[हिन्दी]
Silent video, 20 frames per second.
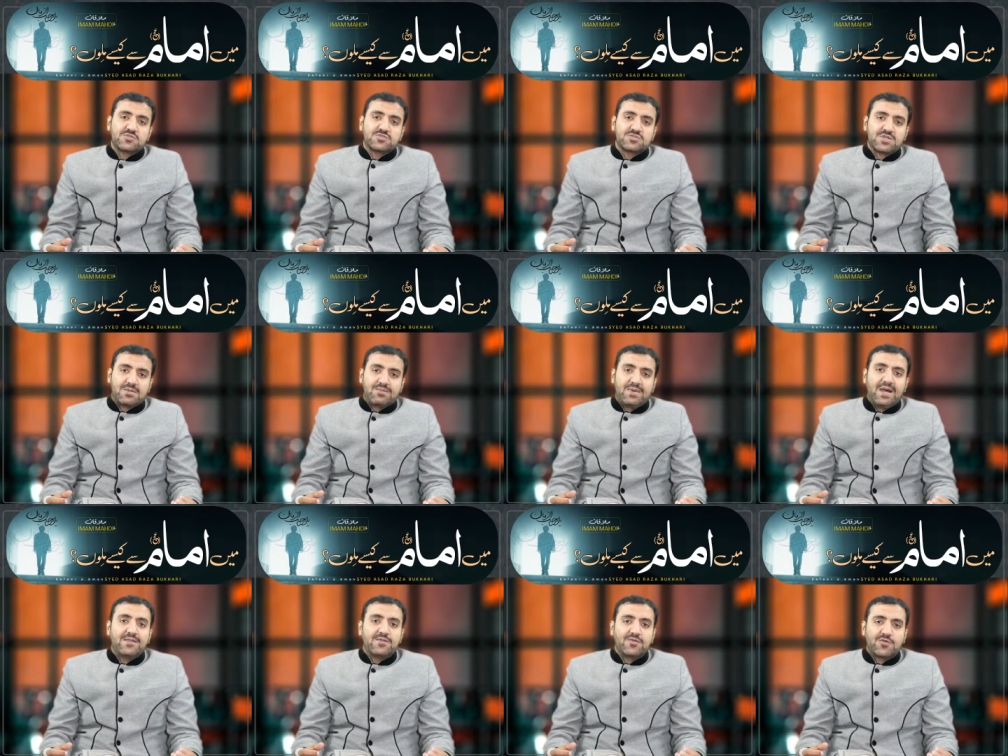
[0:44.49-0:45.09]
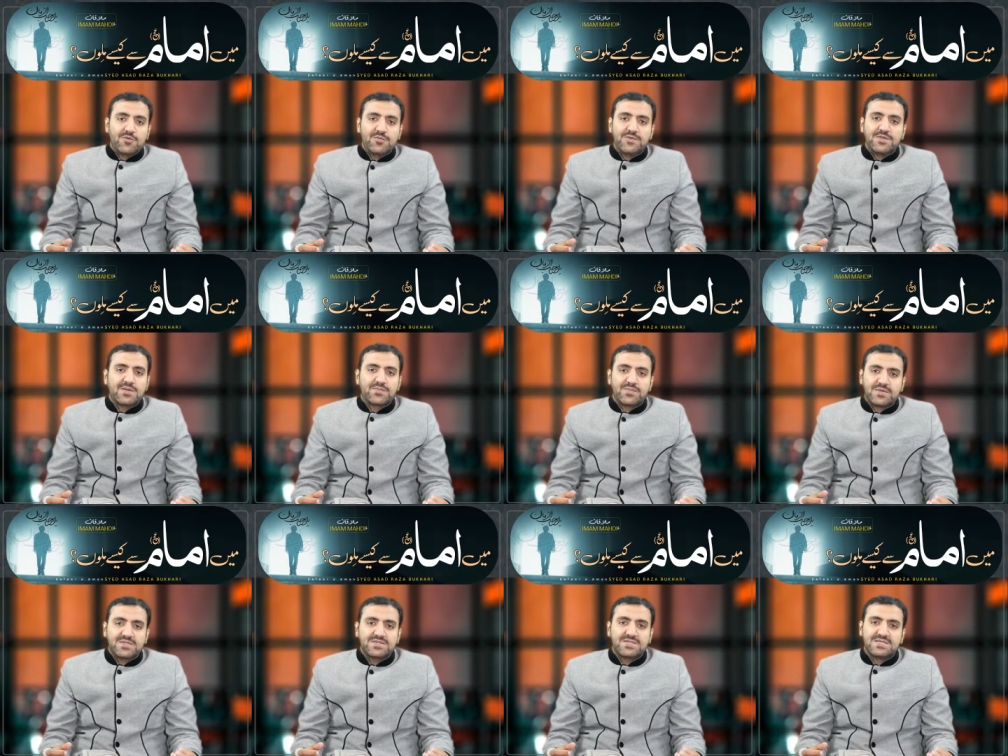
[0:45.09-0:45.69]
तो सलमान को भी
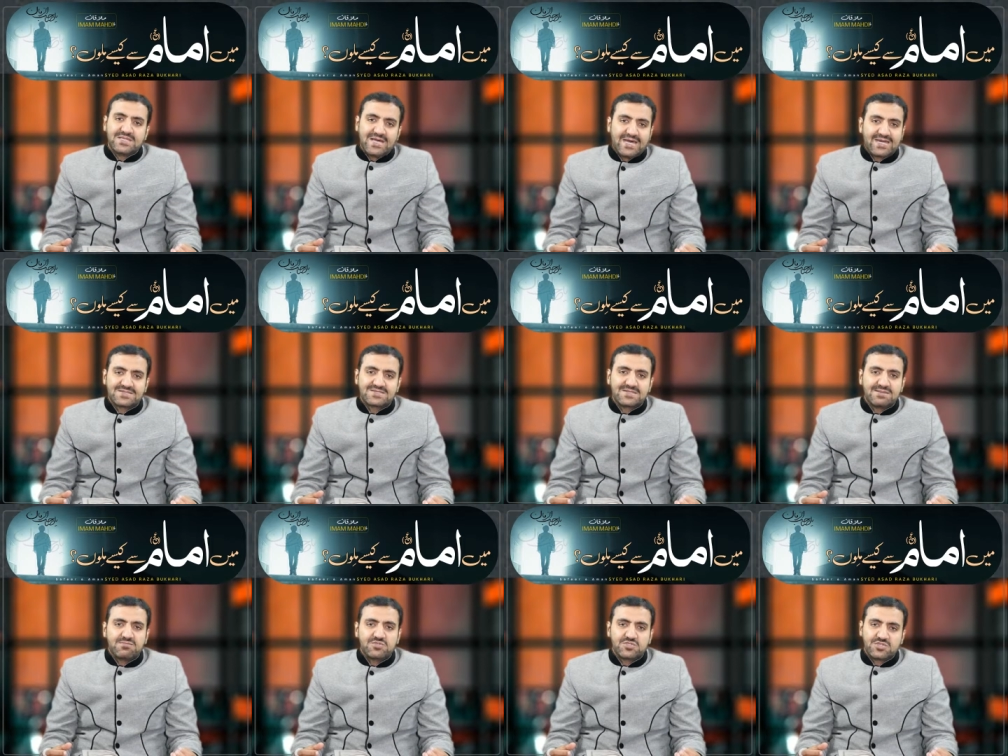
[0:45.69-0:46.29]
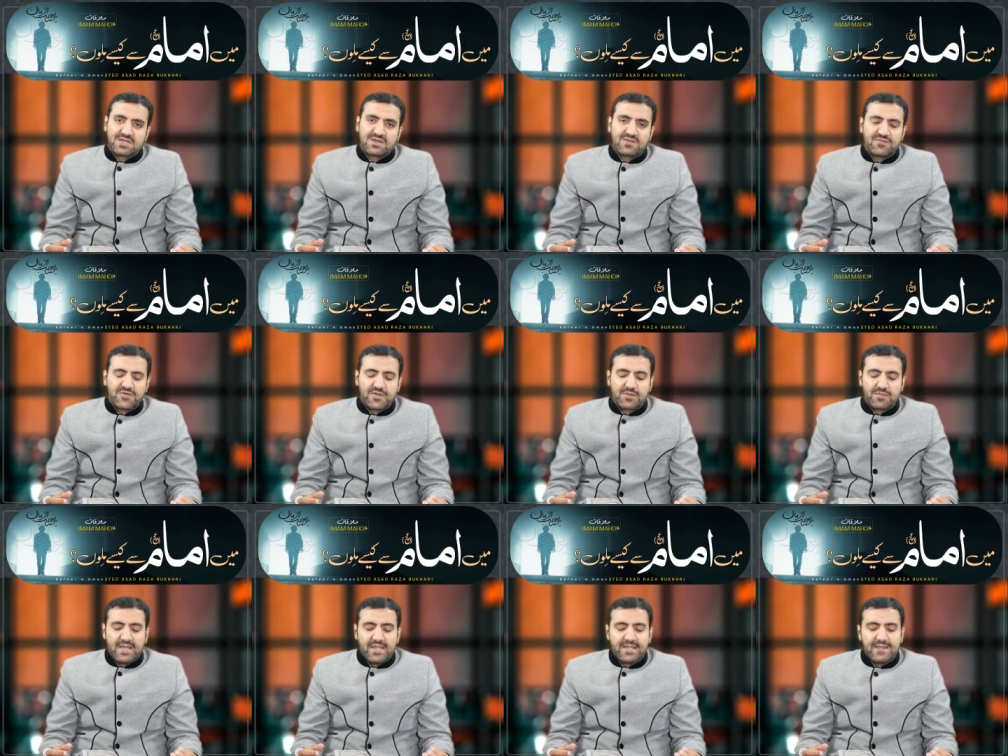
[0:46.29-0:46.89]
अपने दीदार से मुशरफ
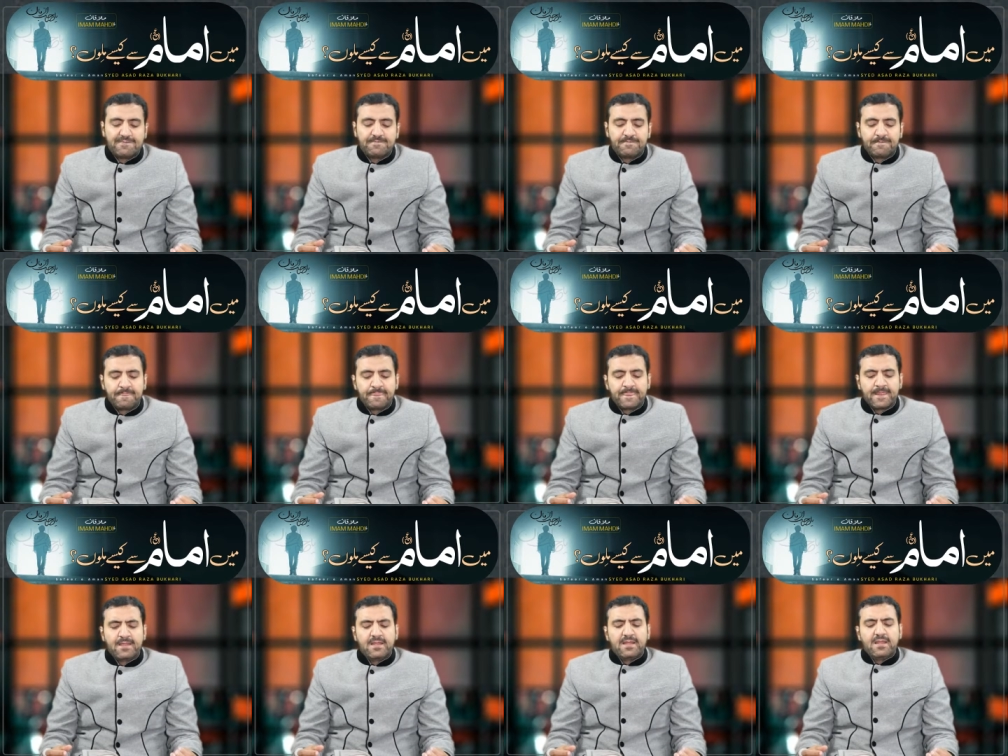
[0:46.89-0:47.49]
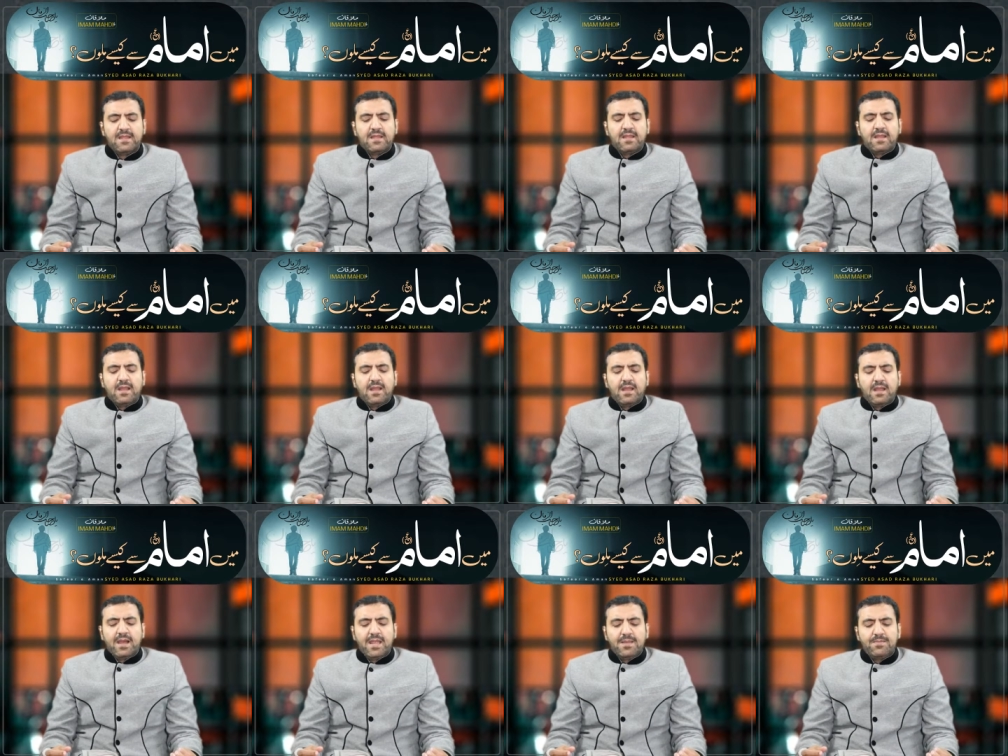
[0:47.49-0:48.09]
फरमाया
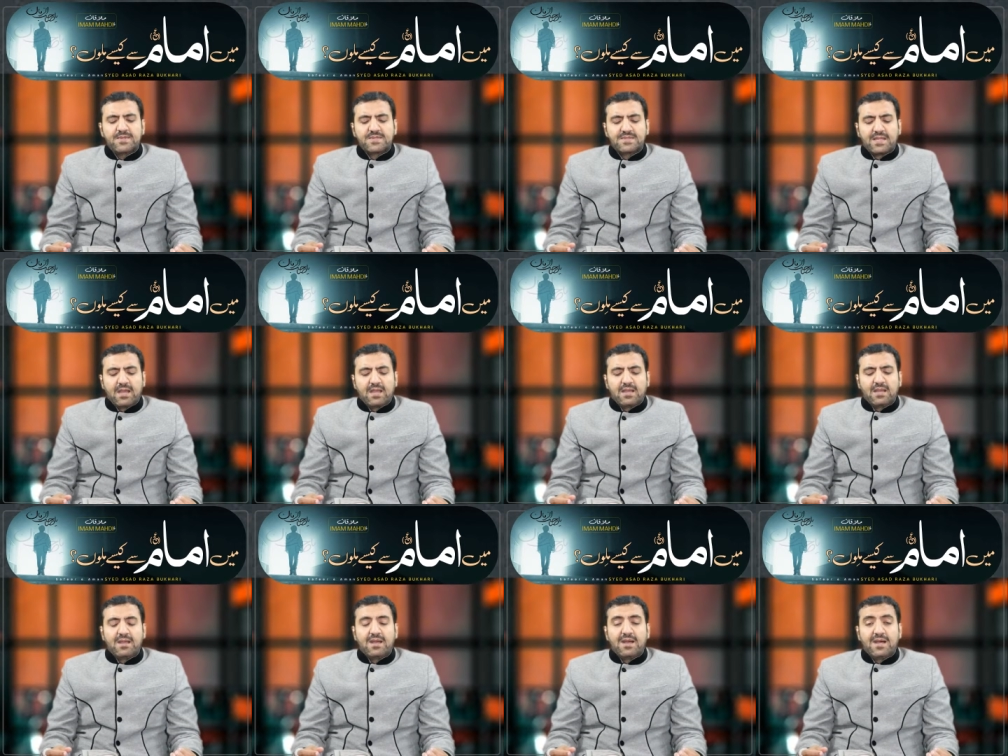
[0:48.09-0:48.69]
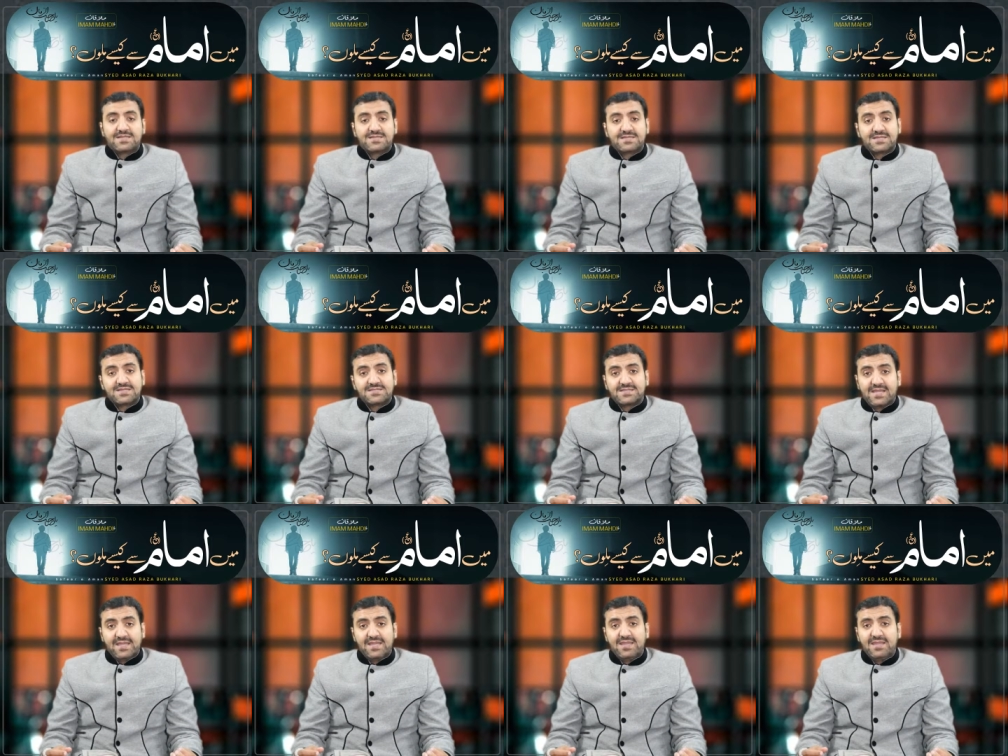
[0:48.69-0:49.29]
अलबत्
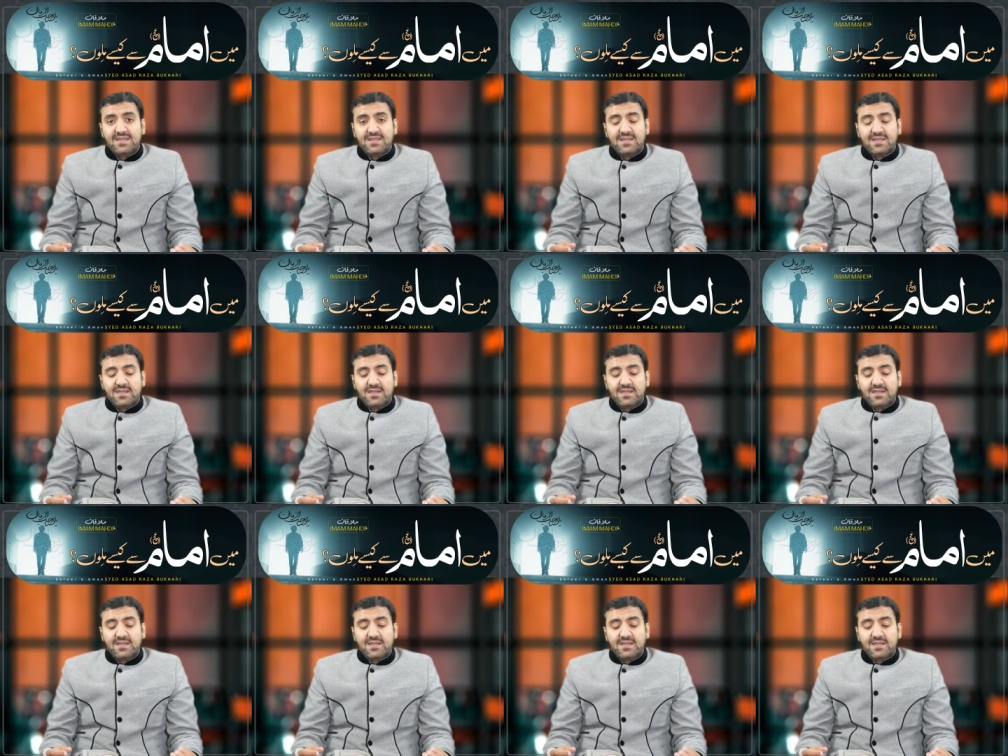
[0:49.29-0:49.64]
हज़रत चाहें